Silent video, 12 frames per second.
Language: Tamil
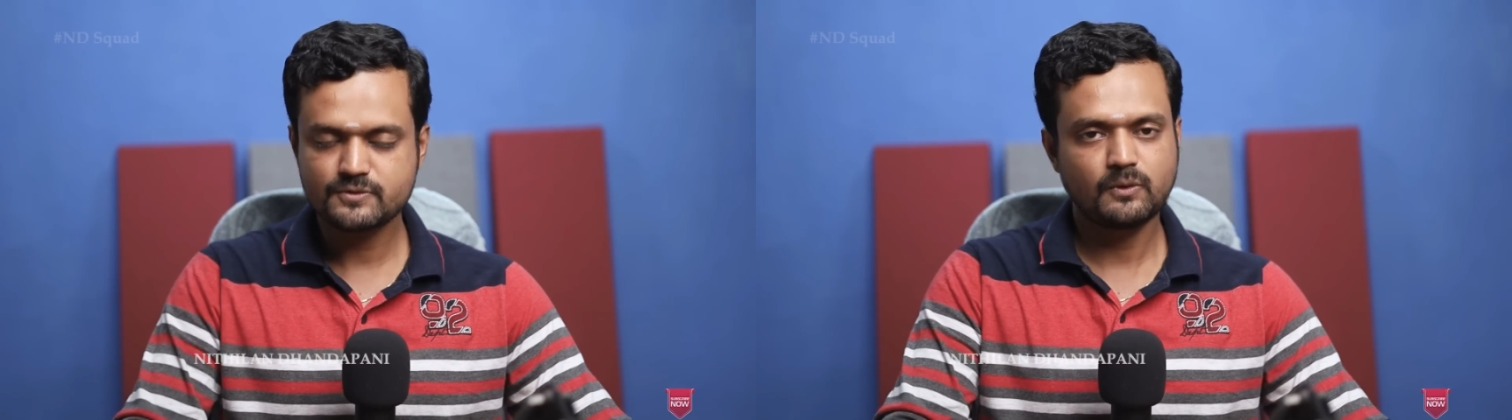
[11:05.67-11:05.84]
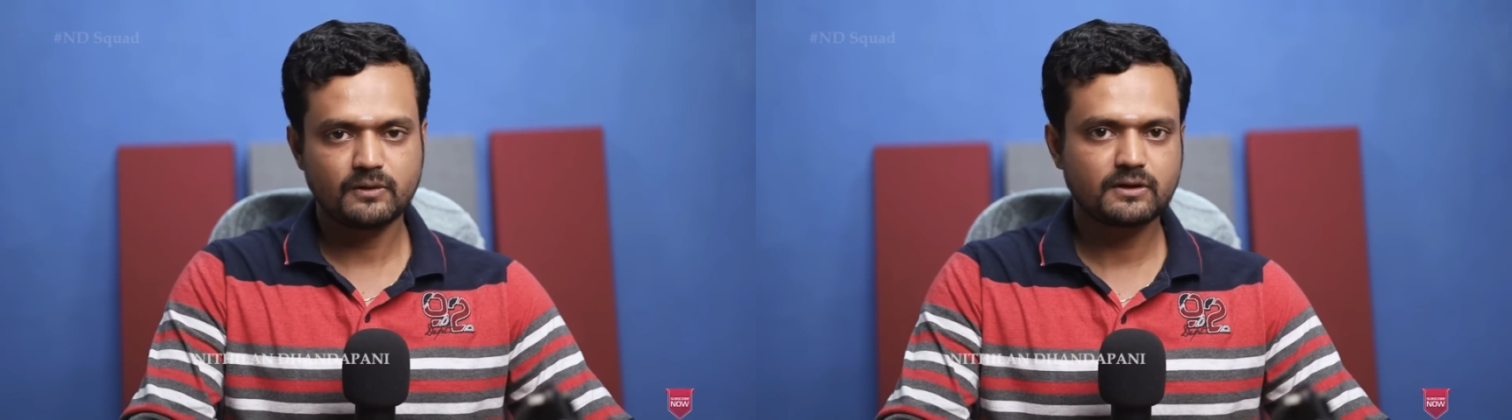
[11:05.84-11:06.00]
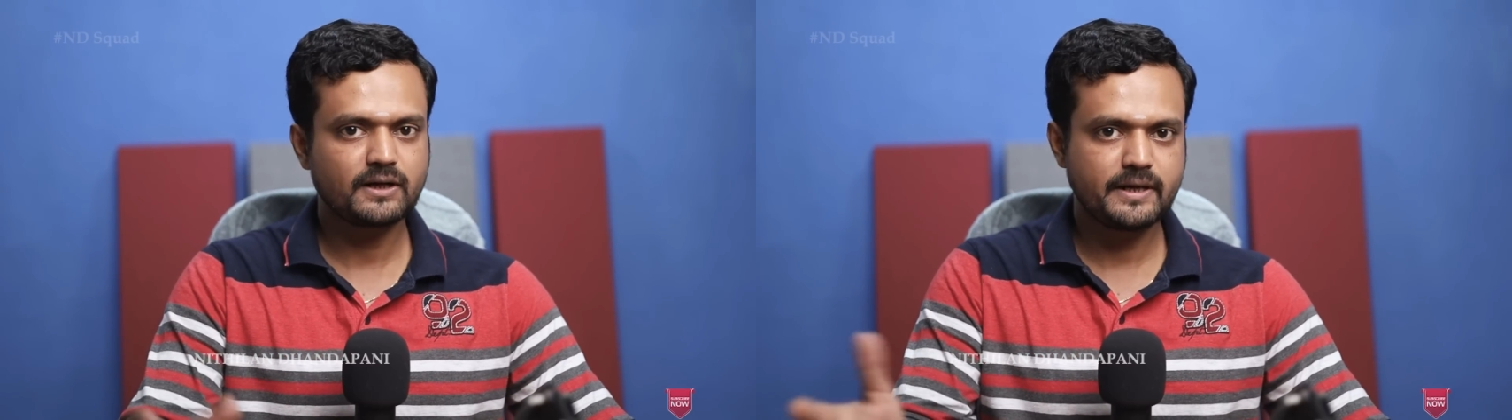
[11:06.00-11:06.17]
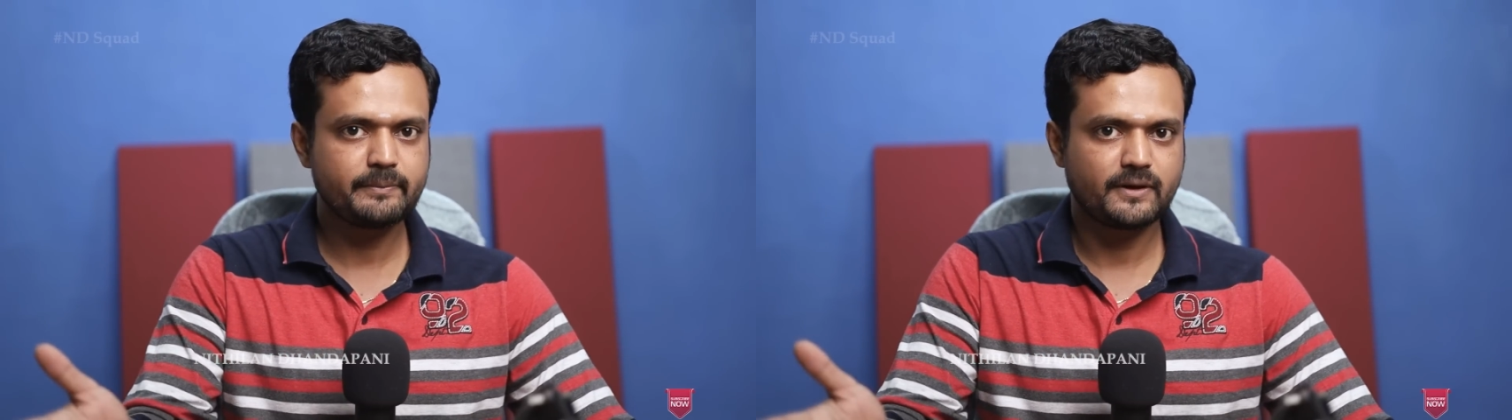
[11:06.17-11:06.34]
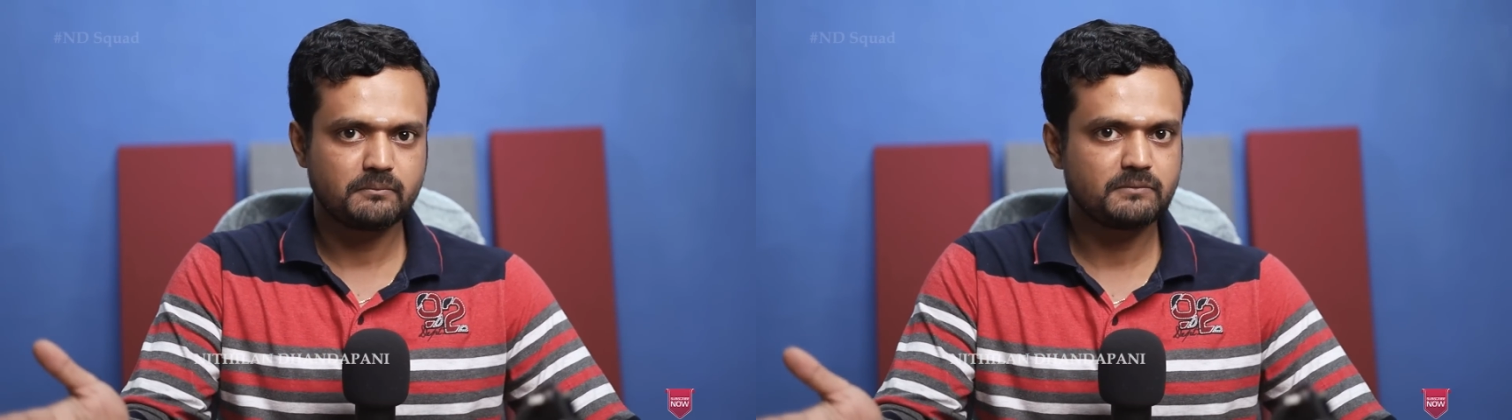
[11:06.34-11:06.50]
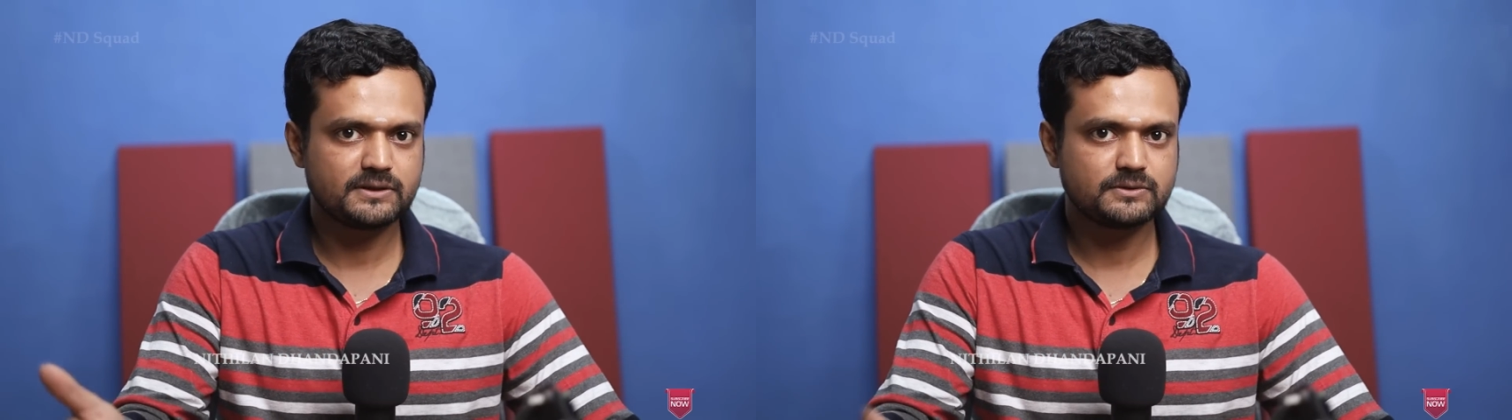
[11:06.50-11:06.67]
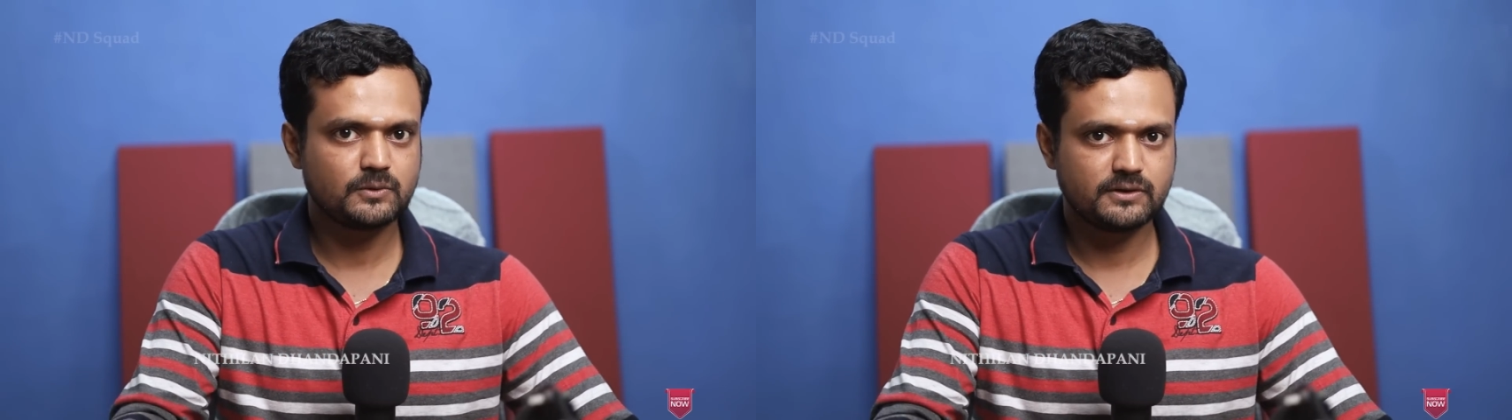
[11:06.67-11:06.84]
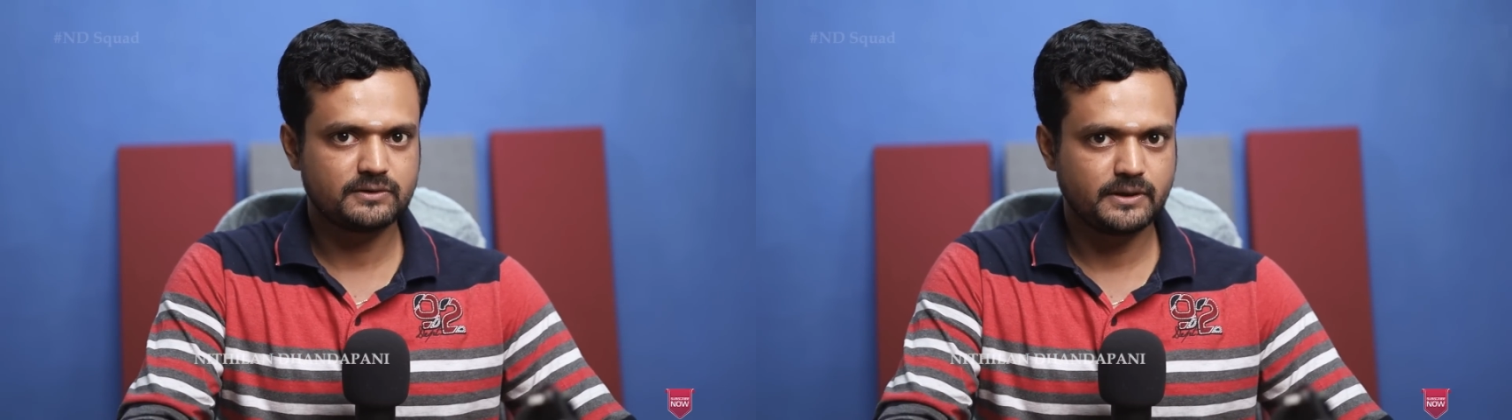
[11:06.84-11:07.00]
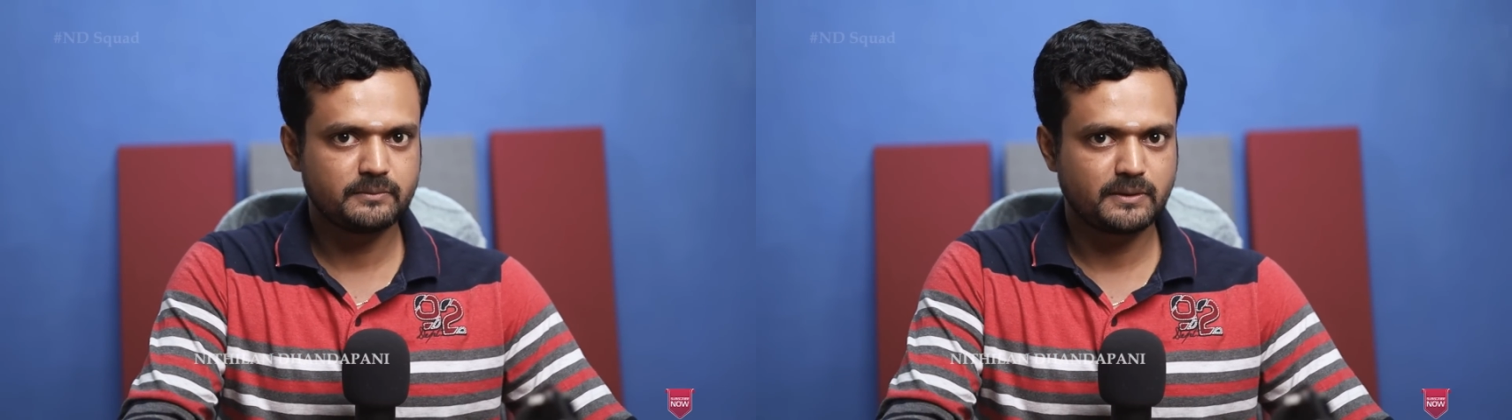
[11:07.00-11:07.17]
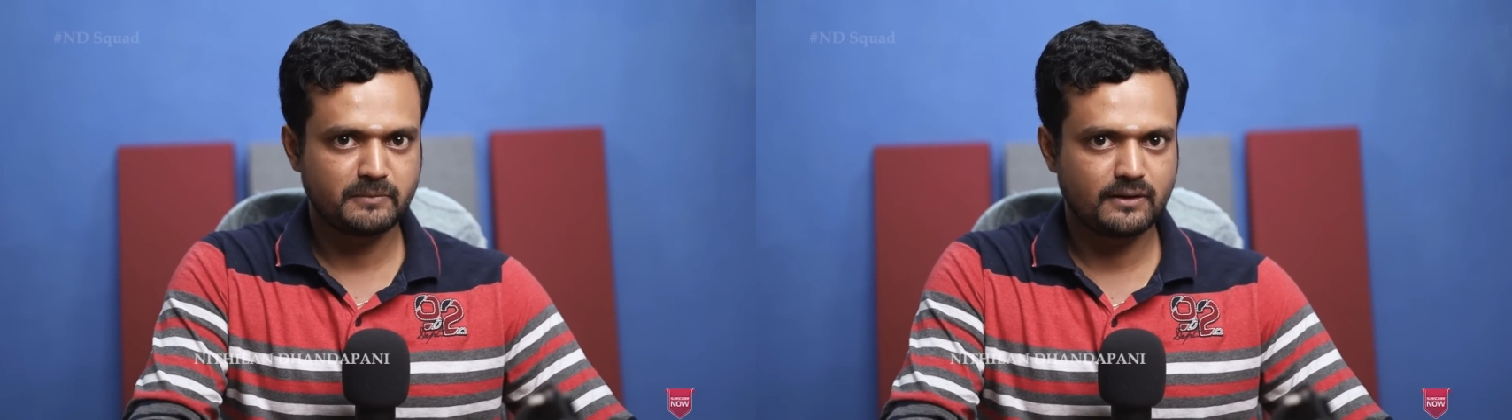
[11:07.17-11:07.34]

ஸோ கண்டிப்பாக மற்ற உலகத்துலேயும்